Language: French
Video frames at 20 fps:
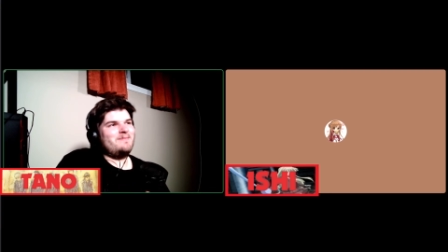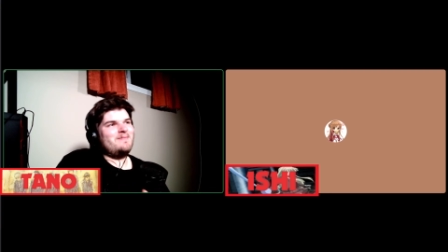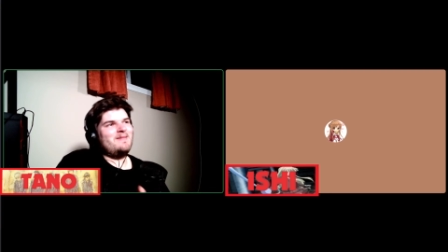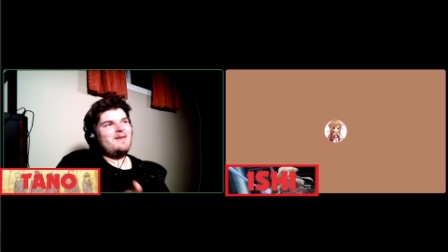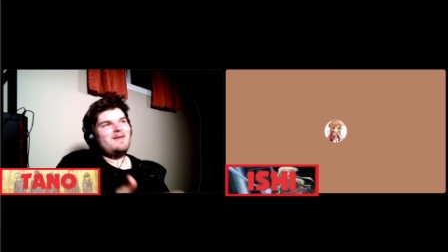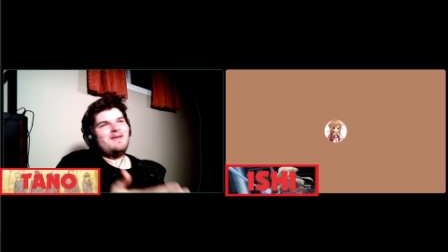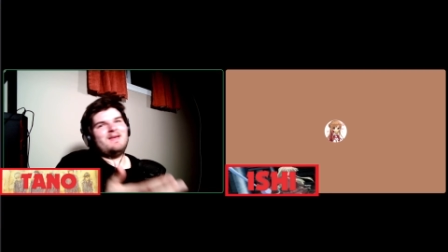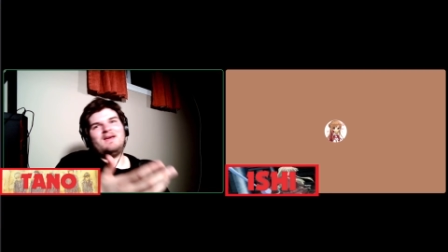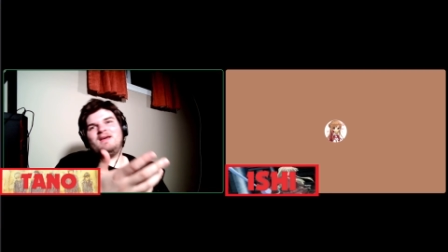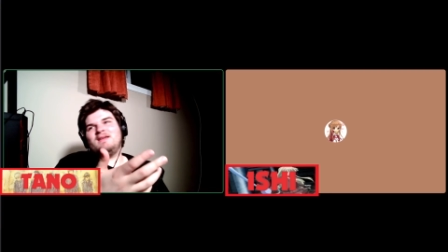
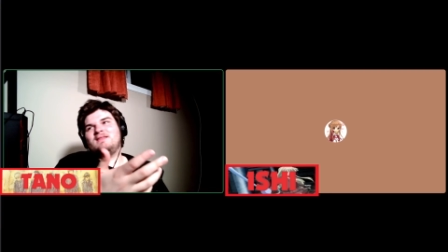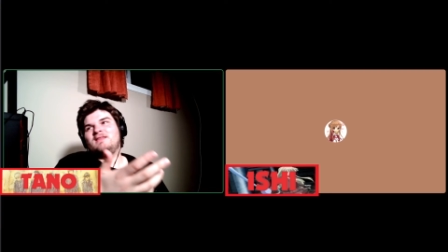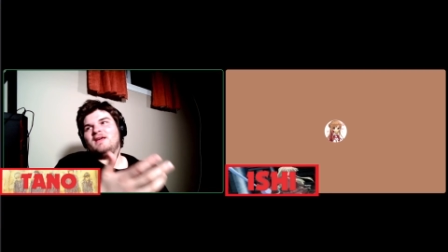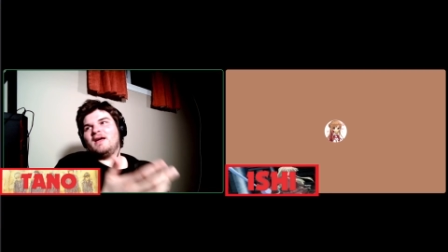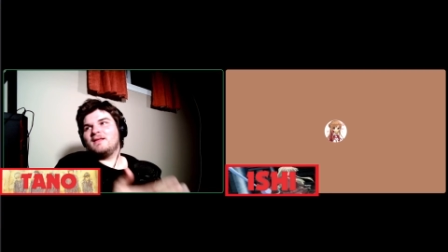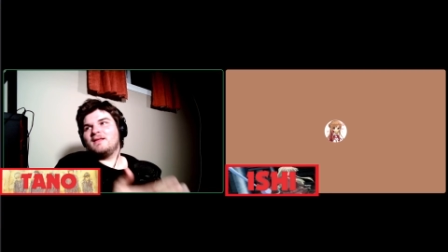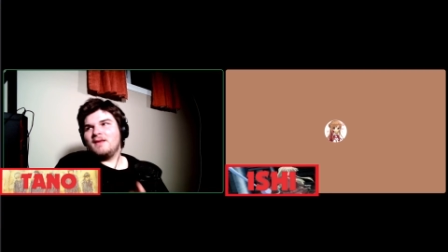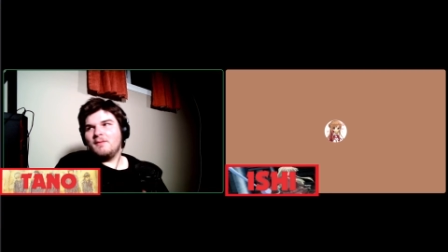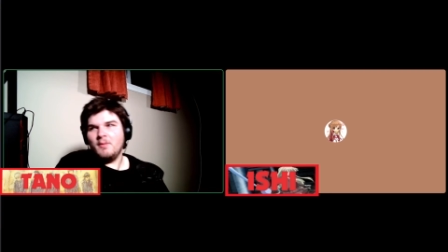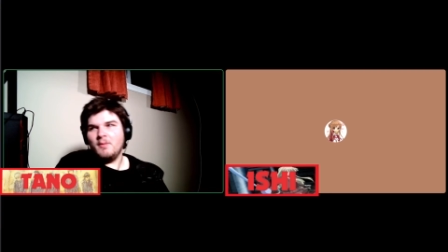Ah,
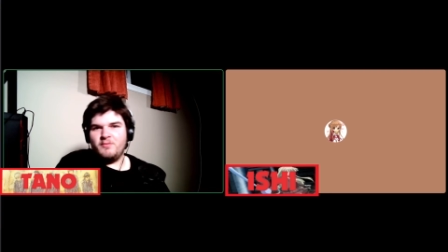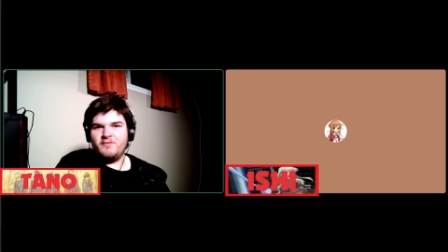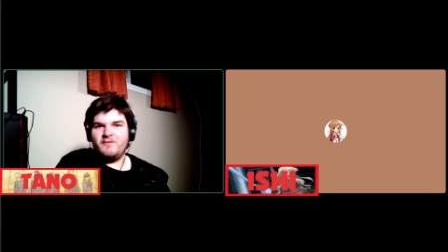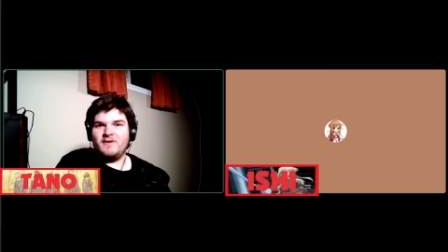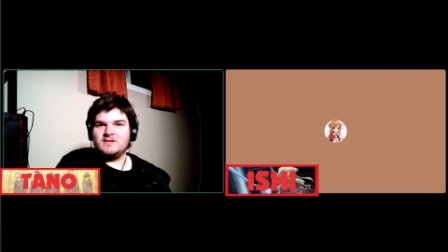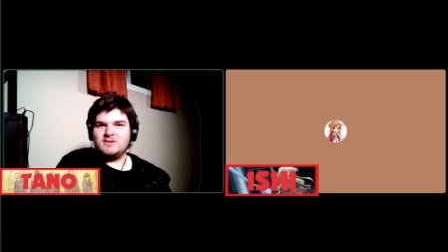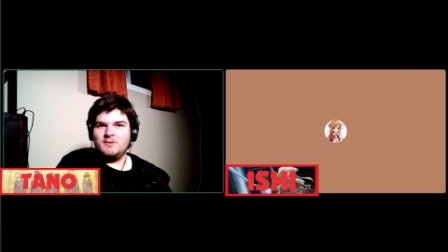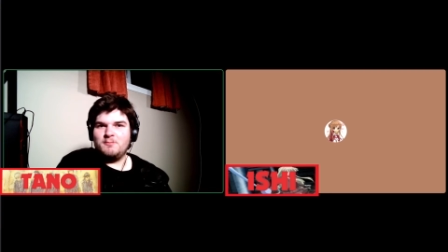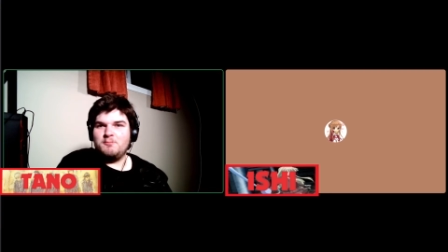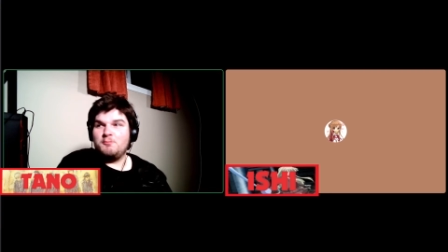t'aurais tellement pu faire
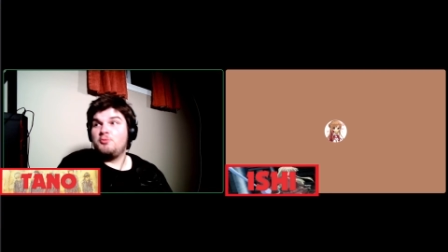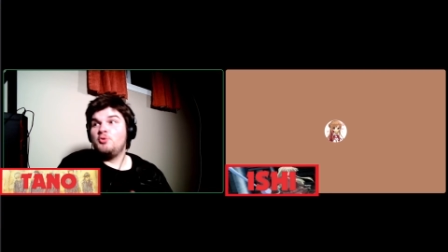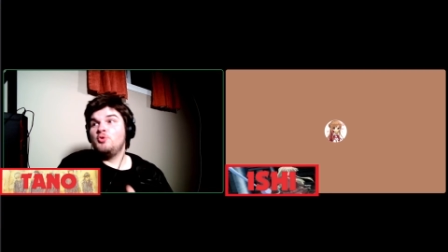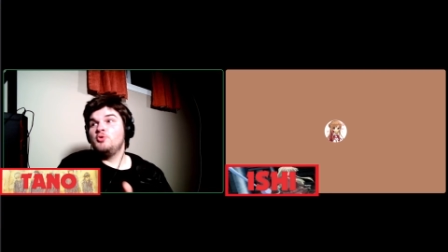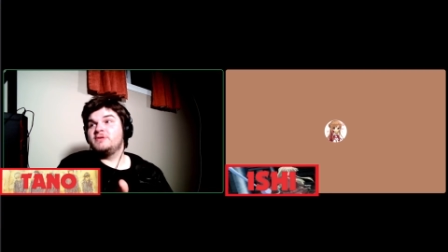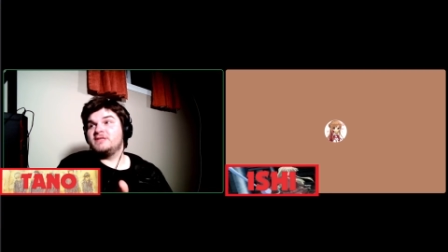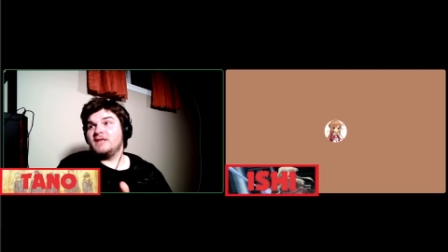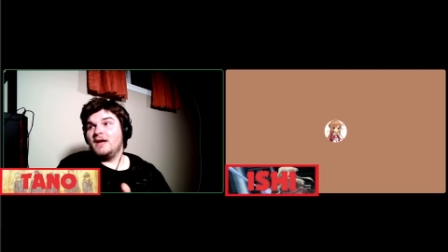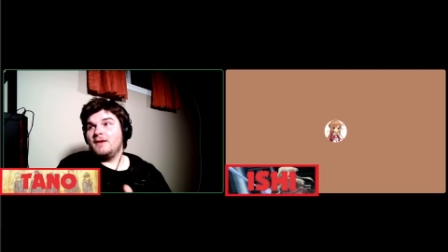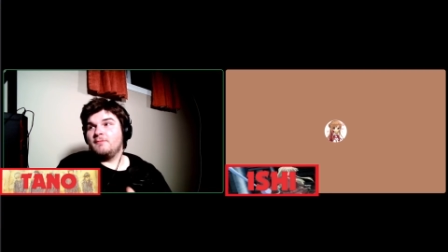ça plus
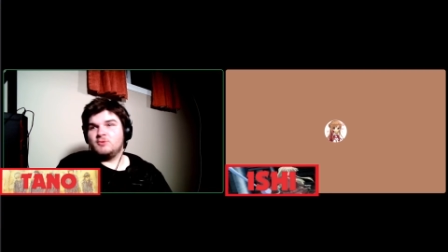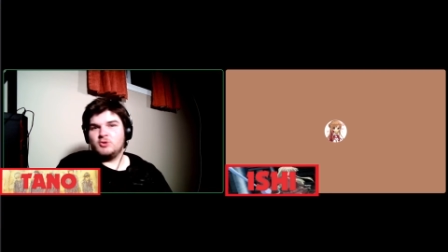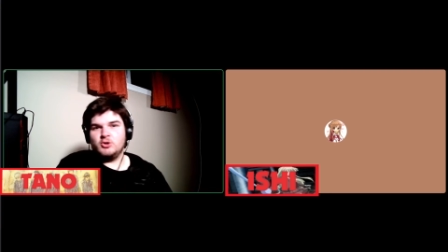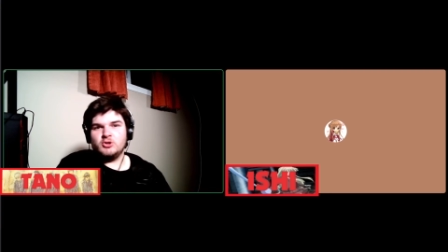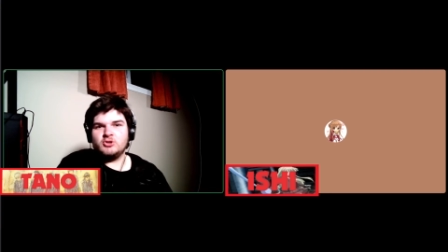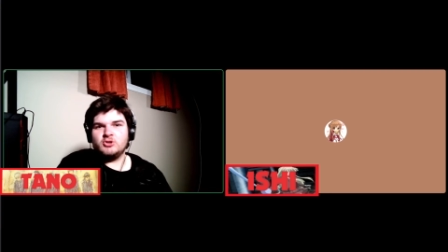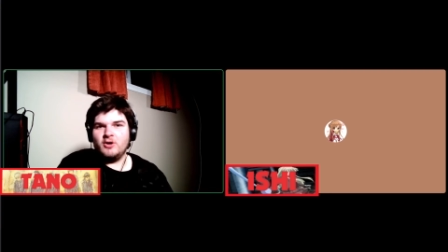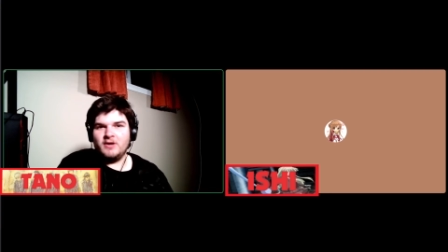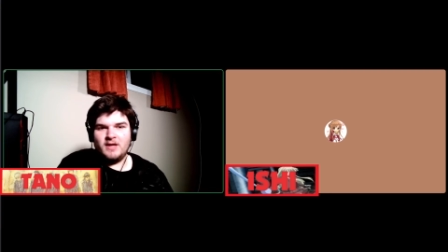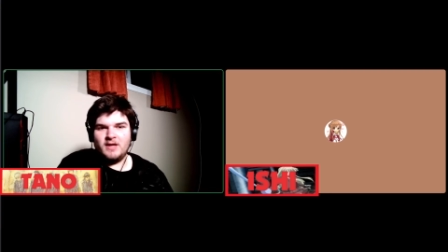simple. Juste
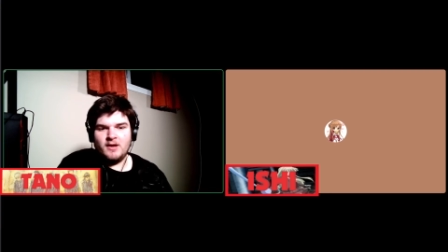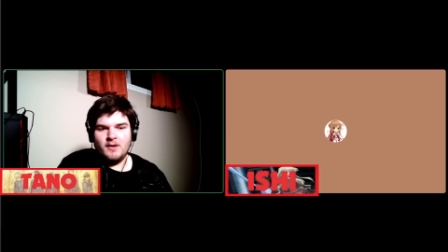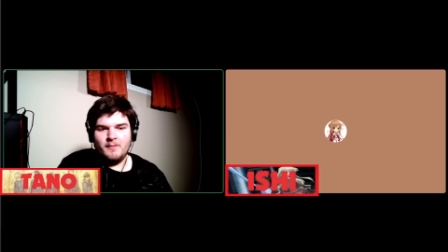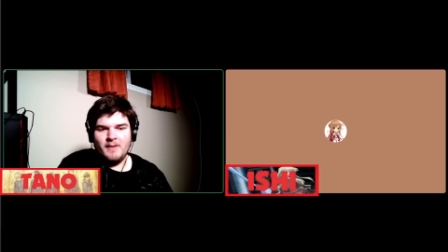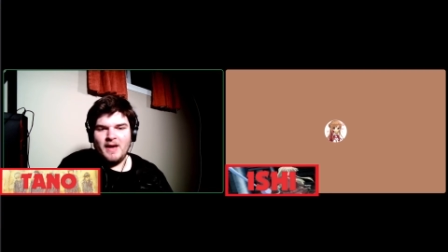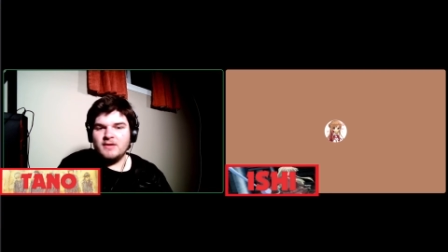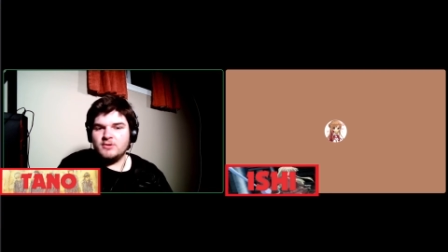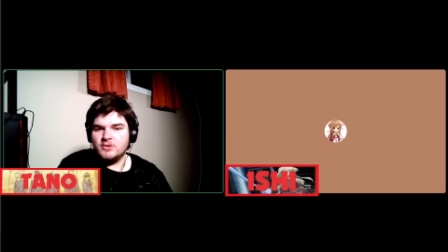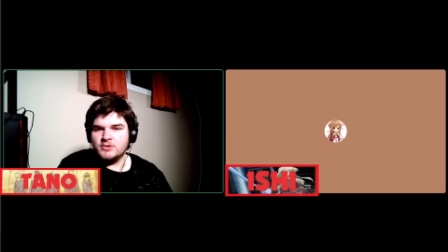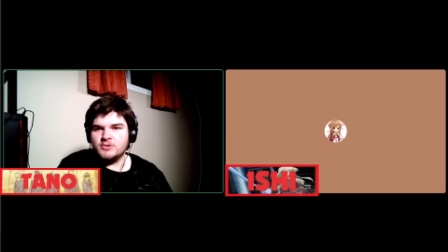genre qui est comme
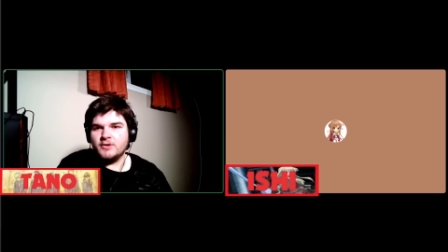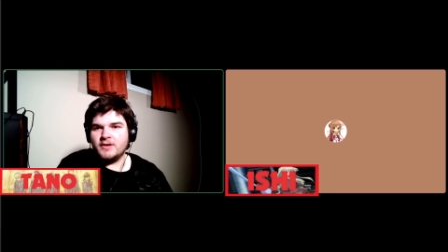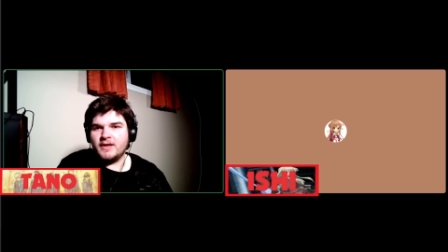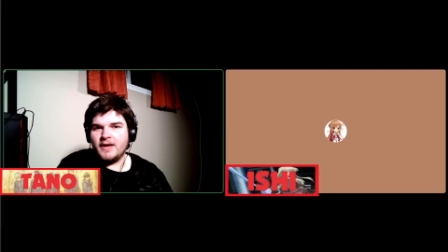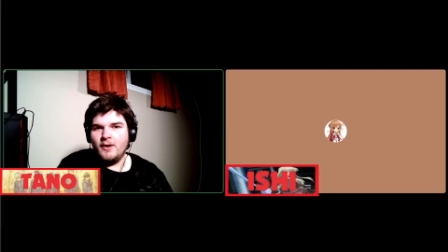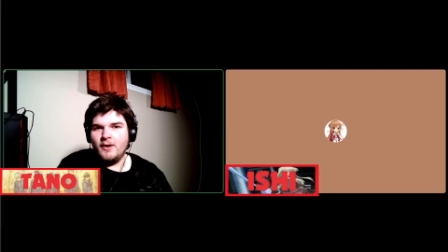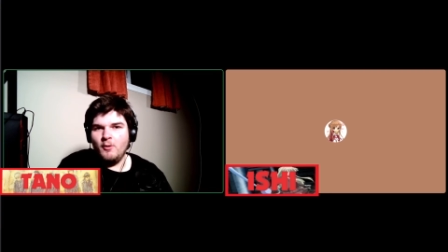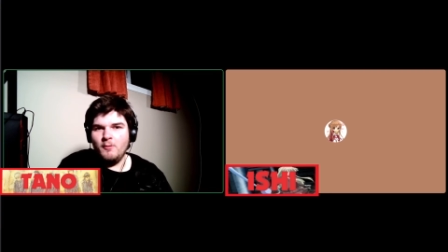Hey, t'as-tu un crayon?